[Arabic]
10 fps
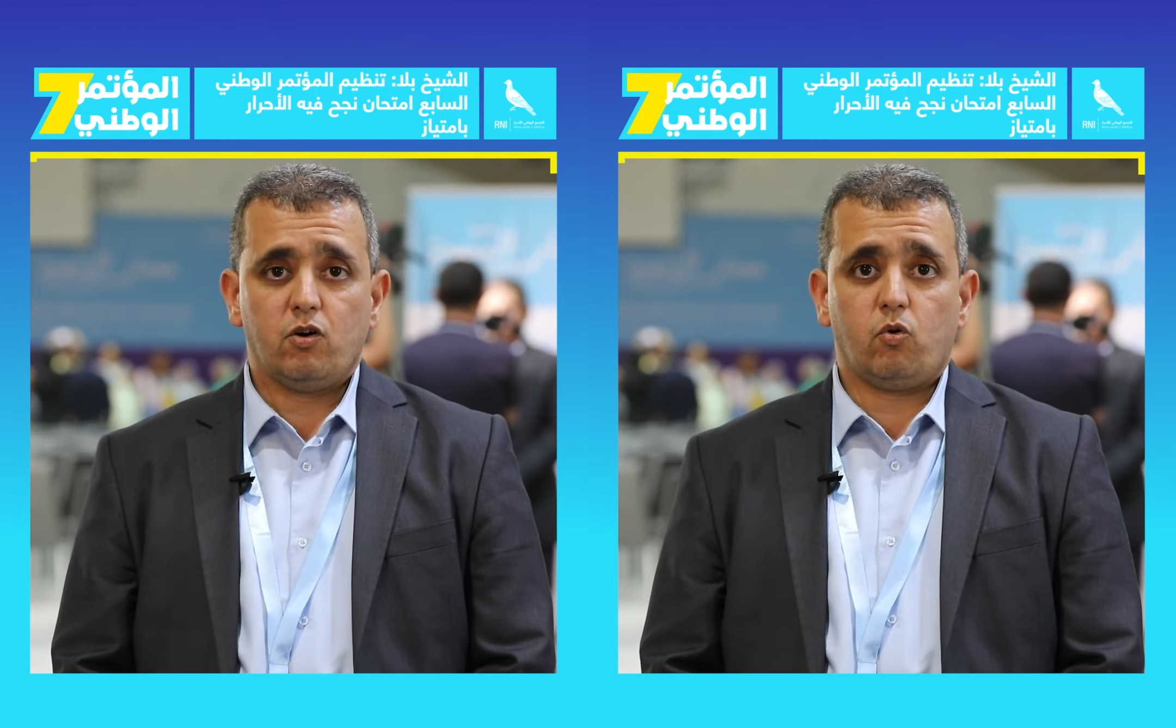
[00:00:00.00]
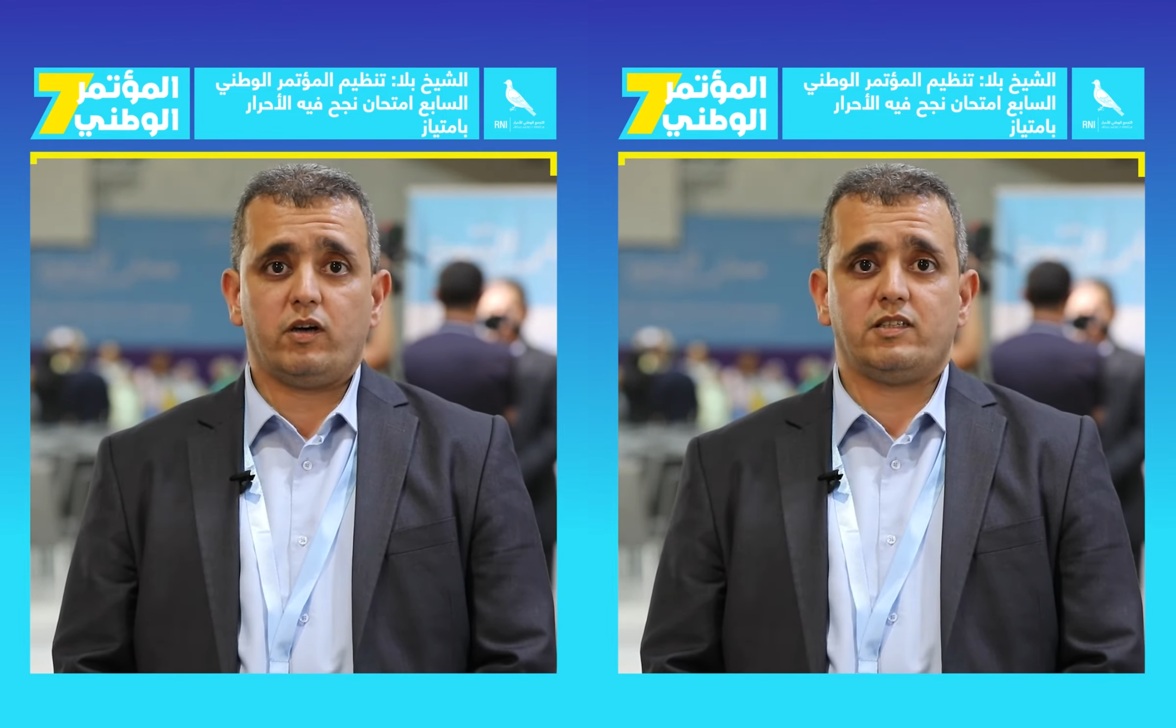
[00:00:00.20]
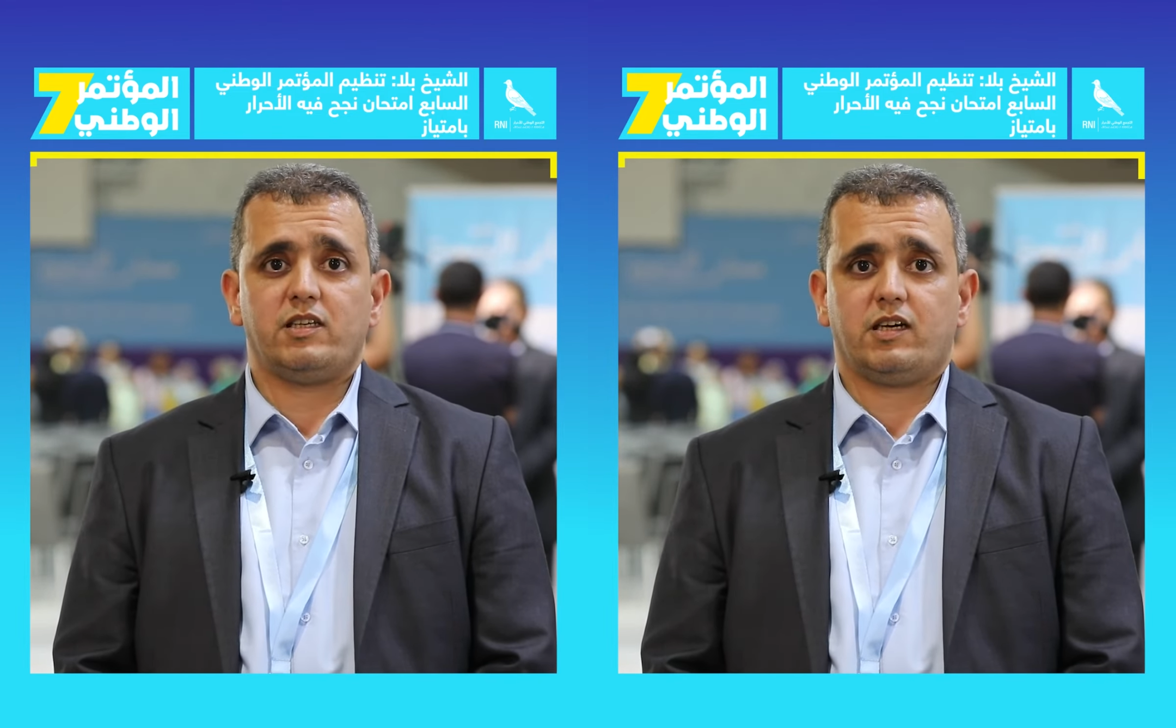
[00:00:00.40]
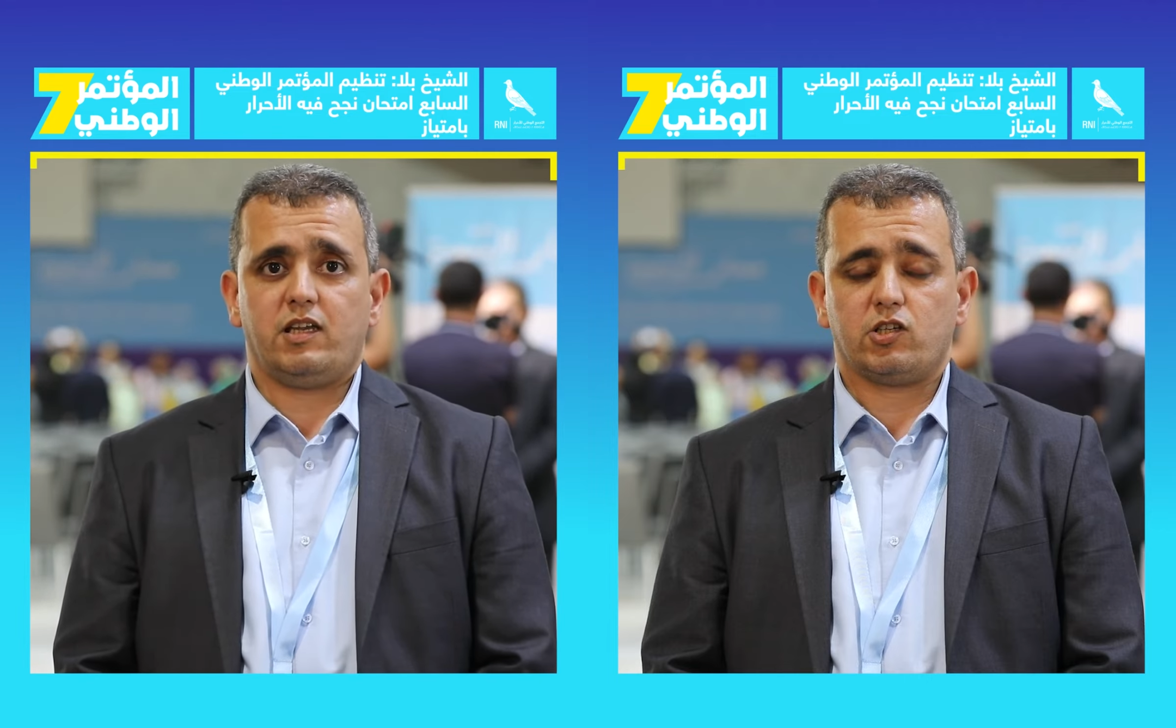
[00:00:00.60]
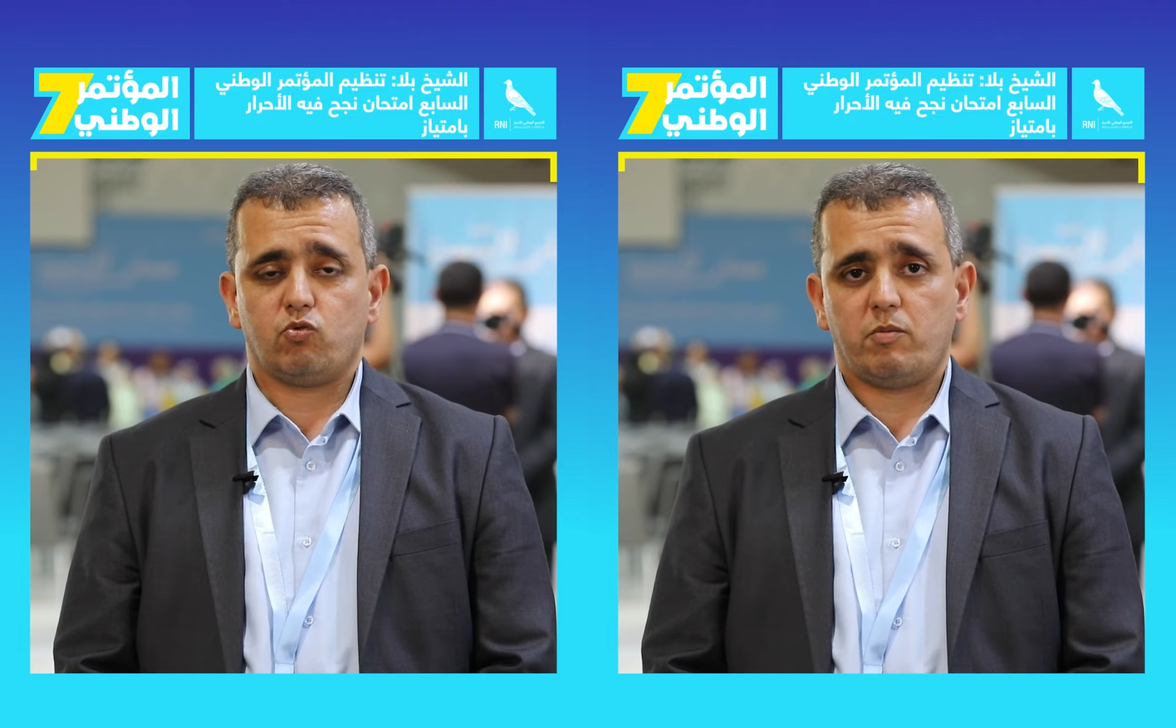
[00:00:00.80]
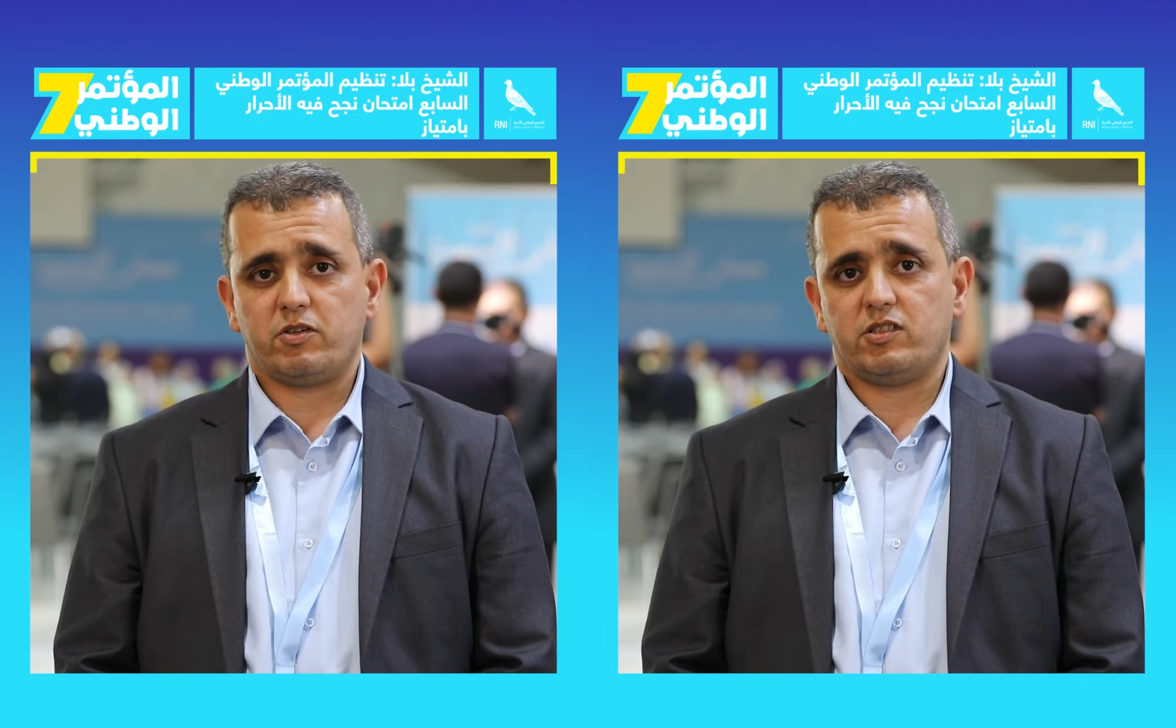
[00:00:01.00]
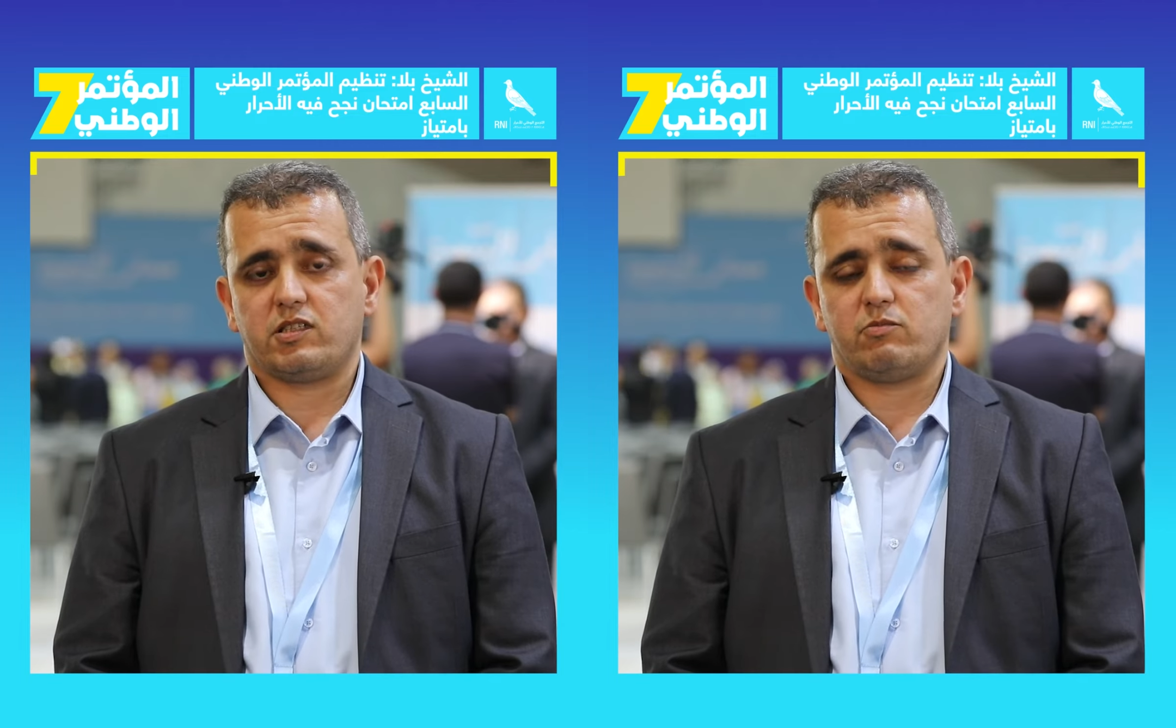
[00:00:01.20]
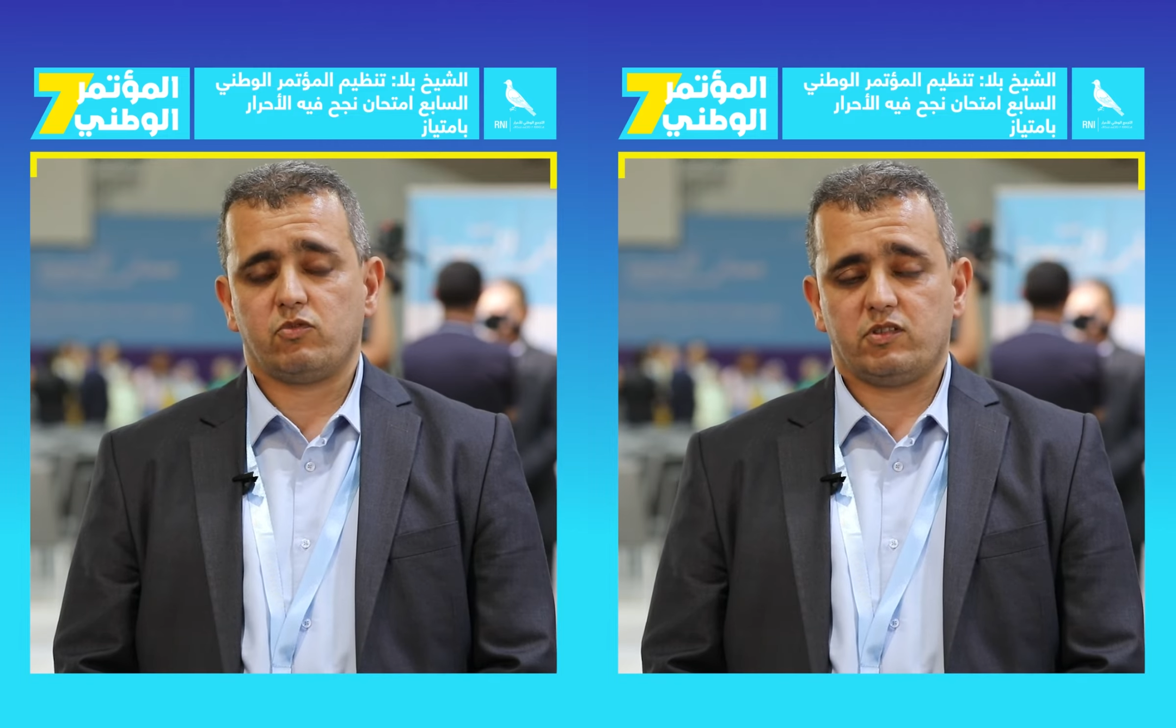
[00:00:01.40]
وكذلك الاجواء باش
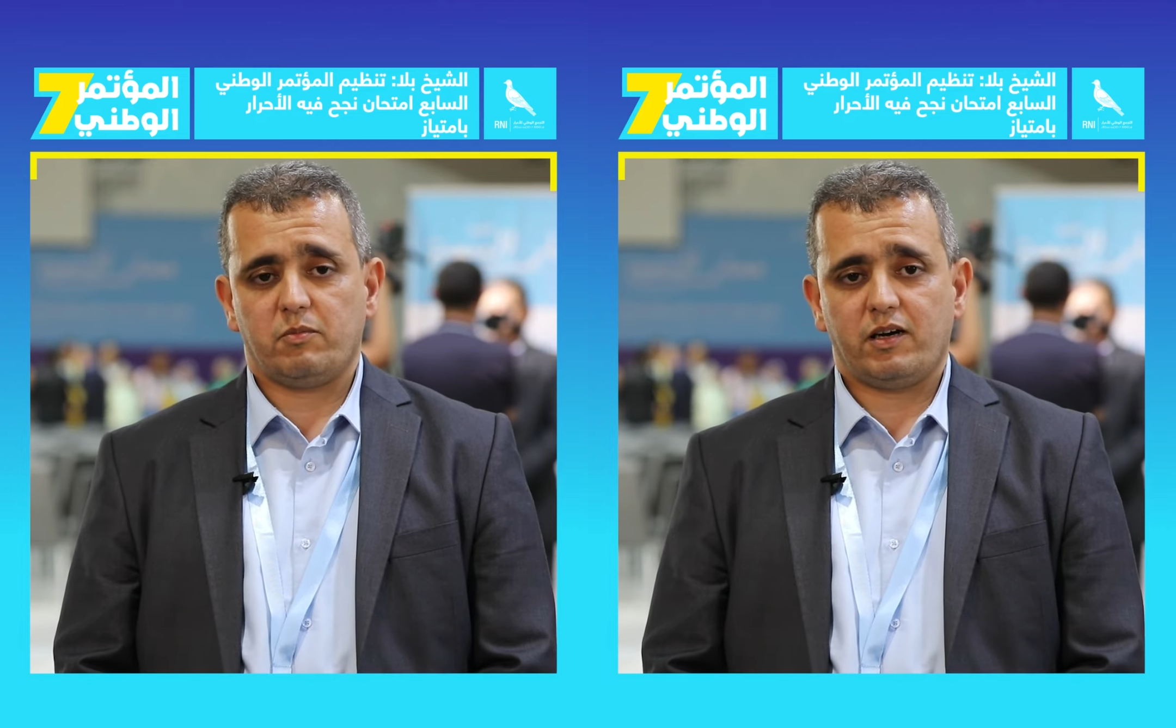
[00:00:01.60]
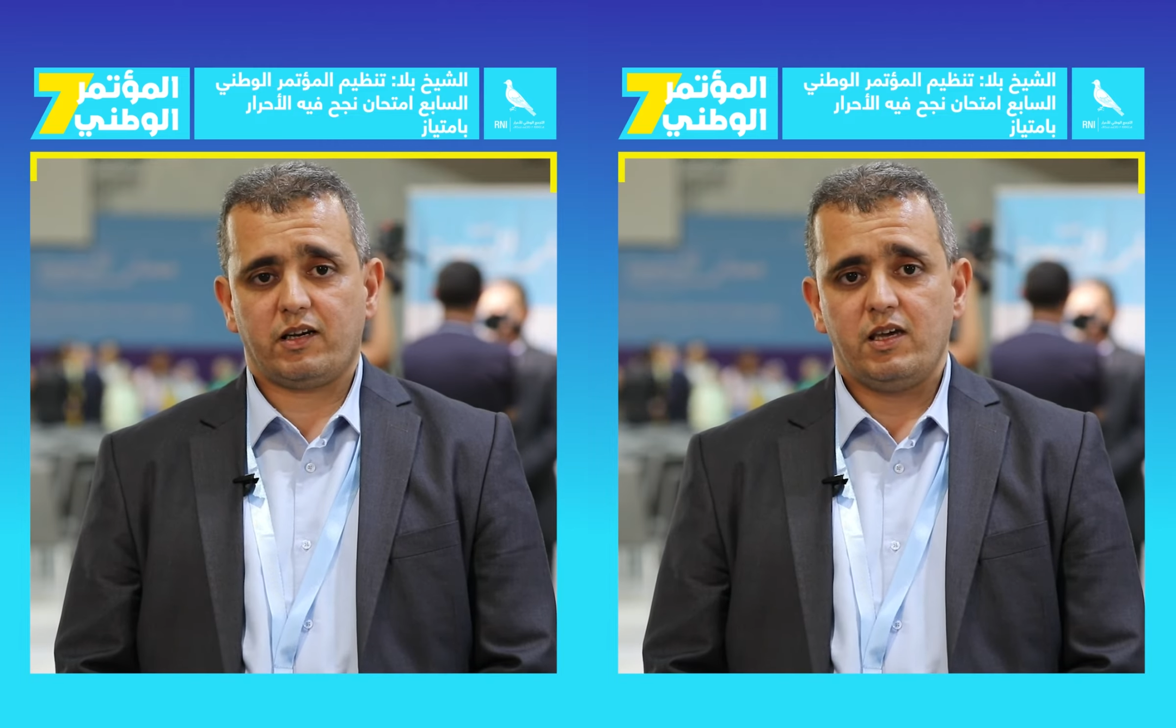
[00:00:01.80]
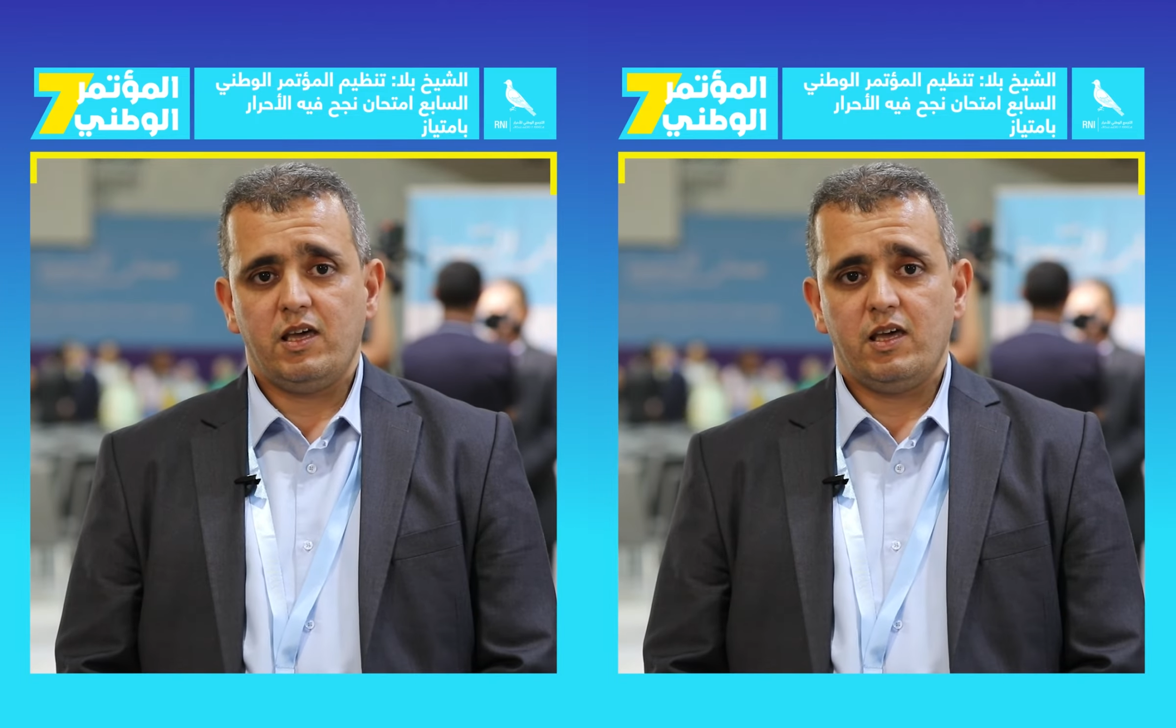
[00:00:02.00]
داز المؤتمر